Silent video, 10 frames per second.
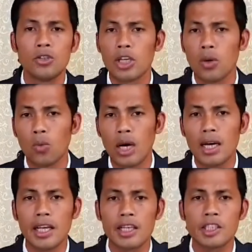unya wa
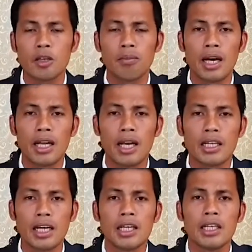kay reserba nga
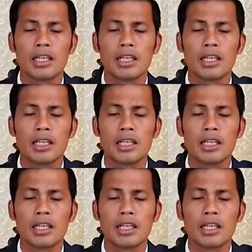lana